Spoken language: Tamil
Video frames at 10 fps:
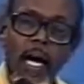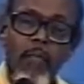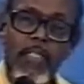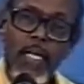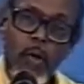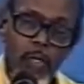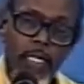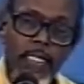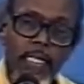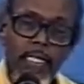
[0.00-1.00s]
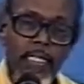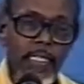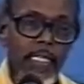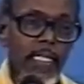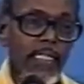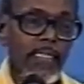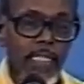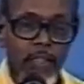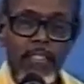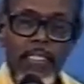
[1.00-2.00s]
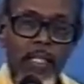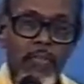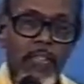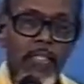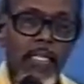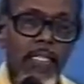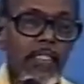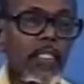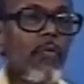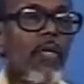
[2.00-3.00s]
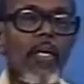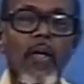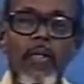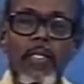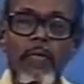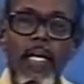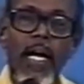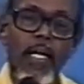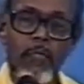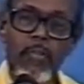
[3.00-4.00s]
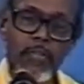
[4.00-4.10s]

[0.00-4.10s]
அப்போ கருணை ஜீவ தயவு ஜீவ அன்பு